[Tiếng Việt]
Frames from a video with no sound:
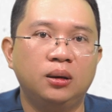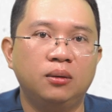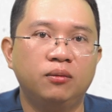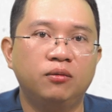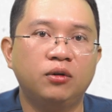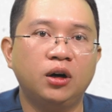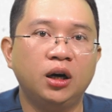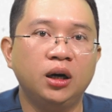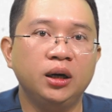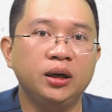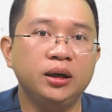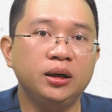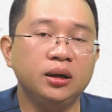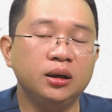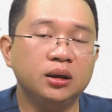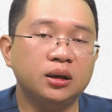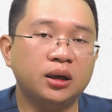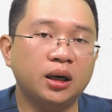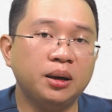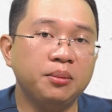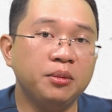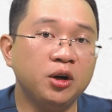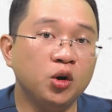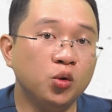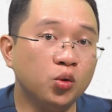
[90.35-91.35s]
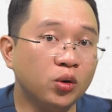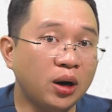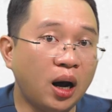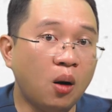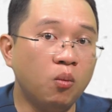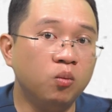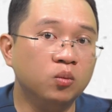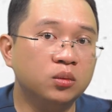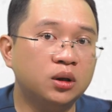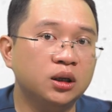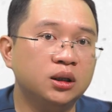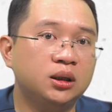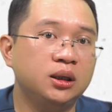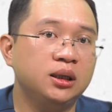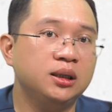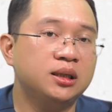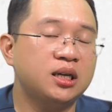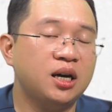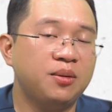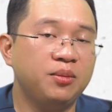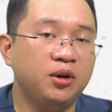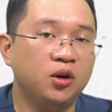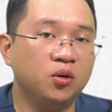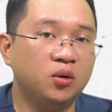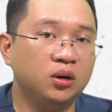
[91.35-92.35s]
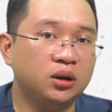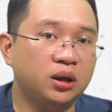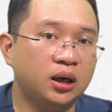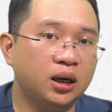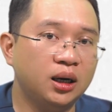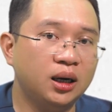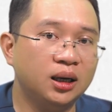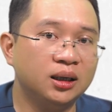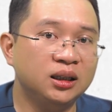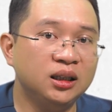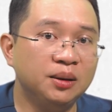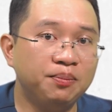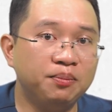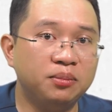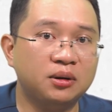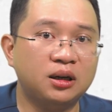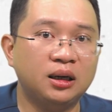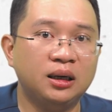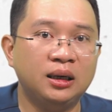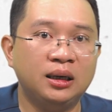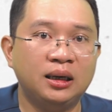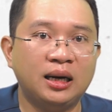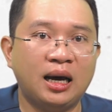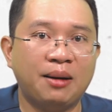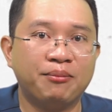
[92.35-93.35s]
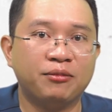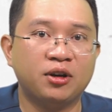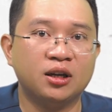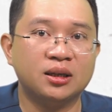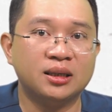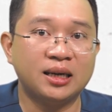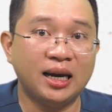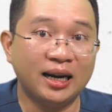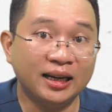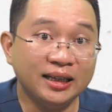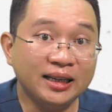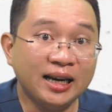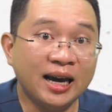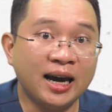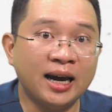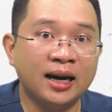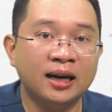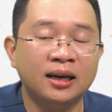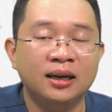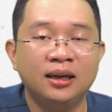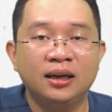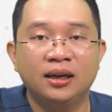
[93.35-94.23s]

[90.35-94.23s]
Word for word: với cái bill nông thì TC bill có thể là giúp cái làm cho sáng da